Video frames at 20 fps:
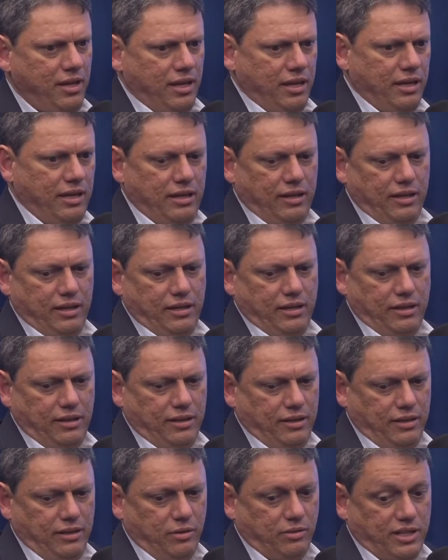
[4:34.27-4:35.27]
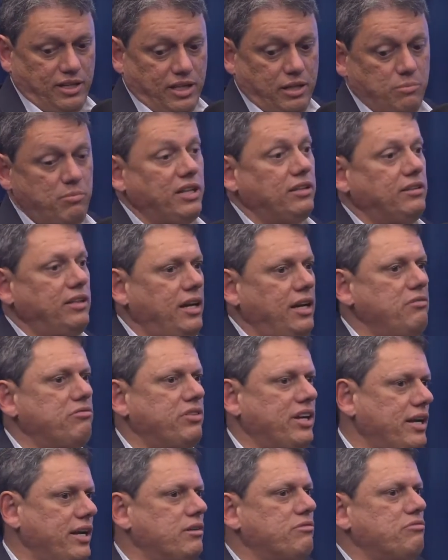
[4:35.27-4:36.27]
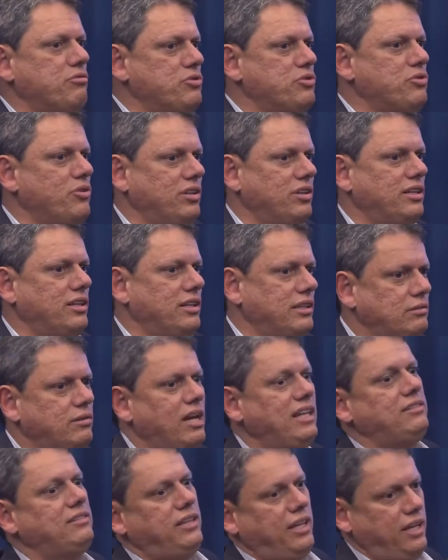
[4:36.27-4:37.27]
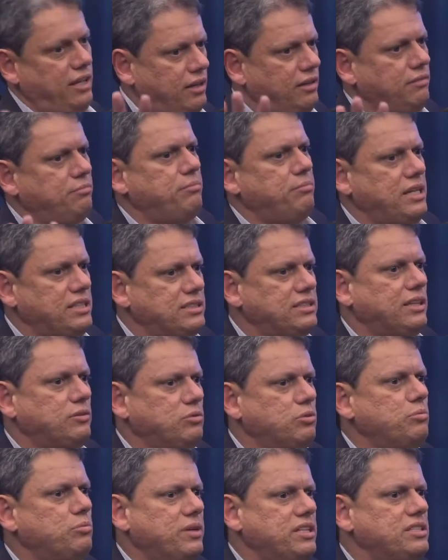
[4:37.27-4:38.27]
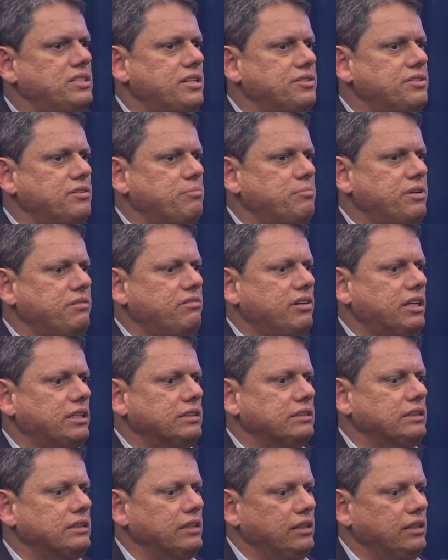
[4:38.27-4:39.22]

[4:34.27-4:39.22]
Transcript: E, e, eu tenho que manter a Infraero funcionando até passar tudo para iniciativa privada.